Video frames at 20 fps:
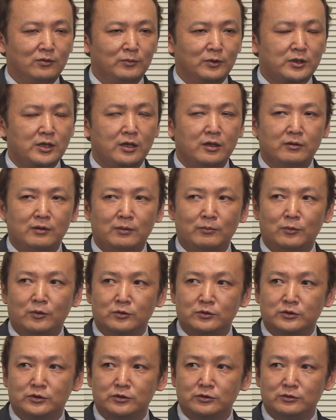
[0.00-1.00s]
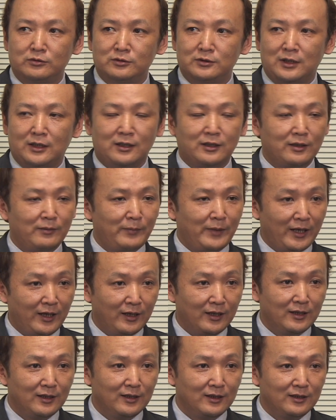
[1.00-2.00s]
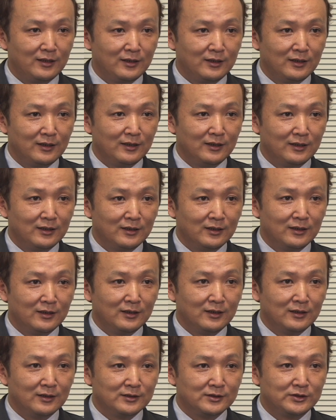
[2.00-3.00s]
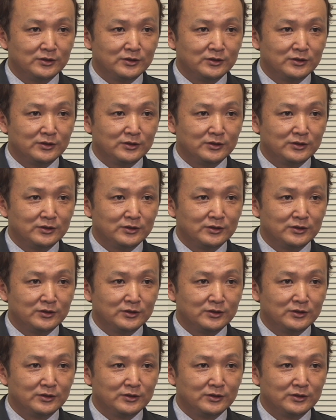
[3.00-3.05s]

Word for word: もう k 1も17年目16ですね